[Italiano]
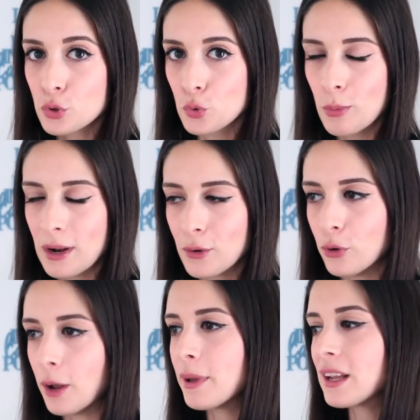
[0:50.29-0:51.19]
sul
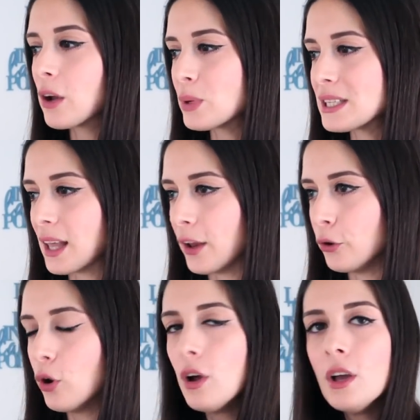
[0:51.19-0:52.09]
balcone perché
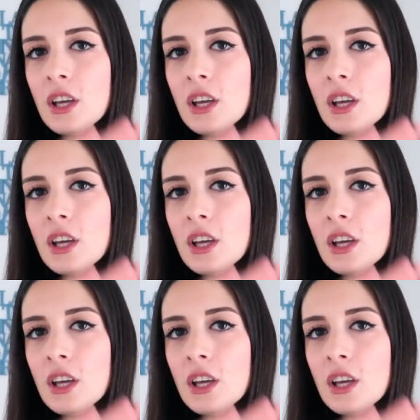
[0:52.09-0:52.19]
quest'anno